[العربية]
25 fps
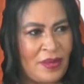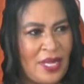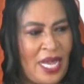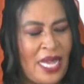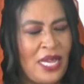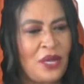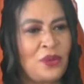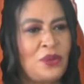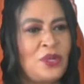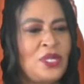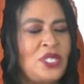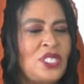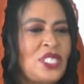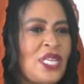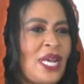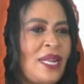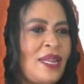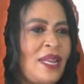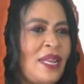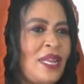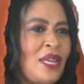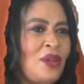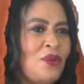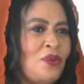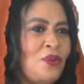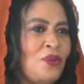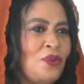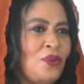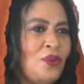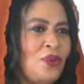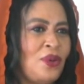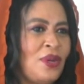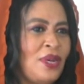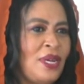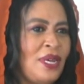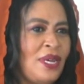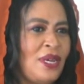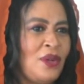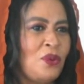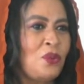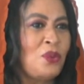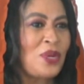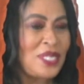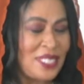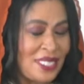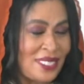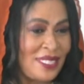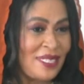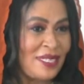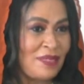حيكون ان شاء الله له
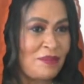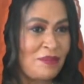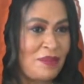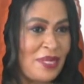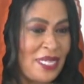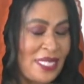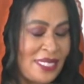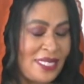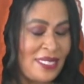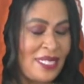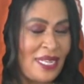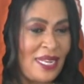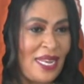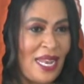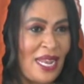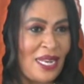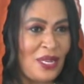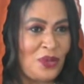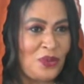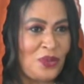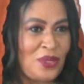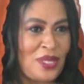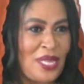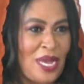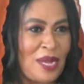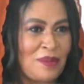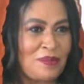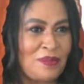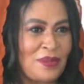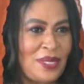وزن باذن الله لقدام